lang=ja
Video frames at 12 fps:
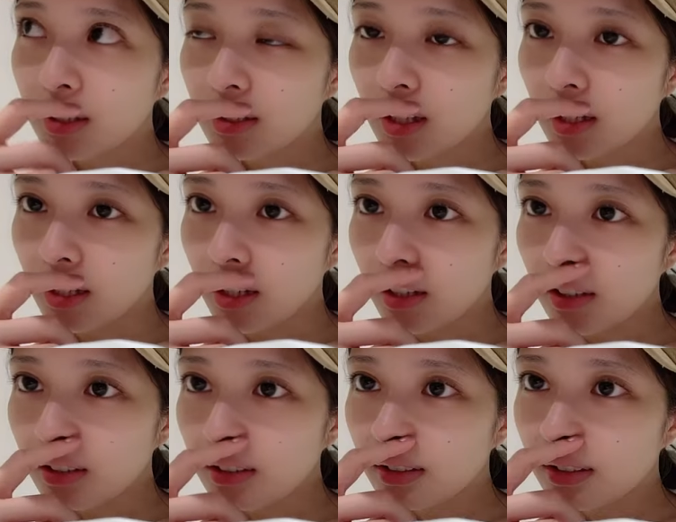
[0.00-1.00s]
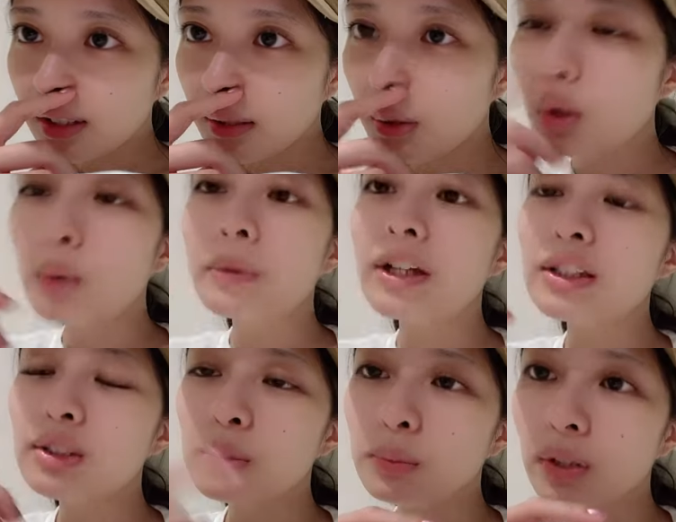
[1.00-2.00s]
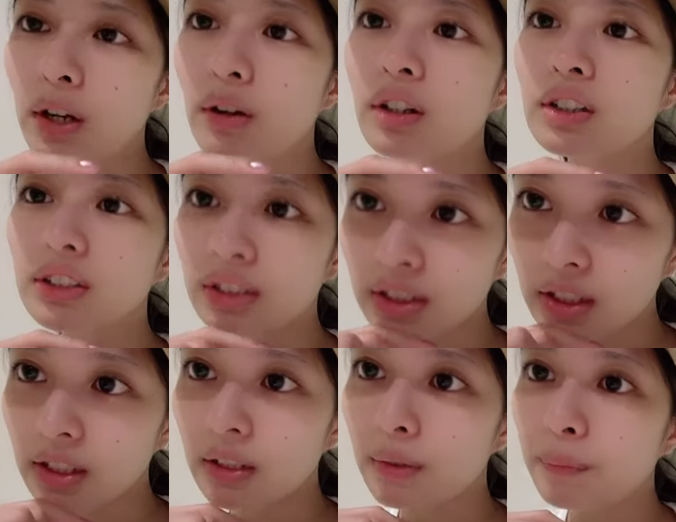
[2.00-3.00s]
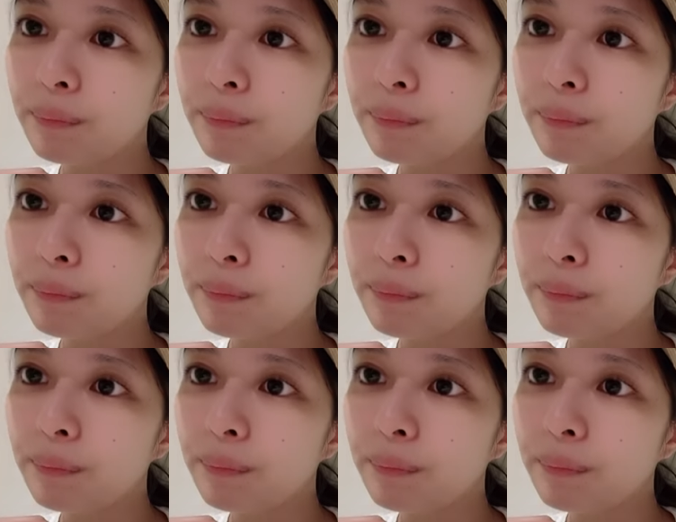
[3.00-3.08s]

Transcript: なんやなんかフォーメーションも変わるし。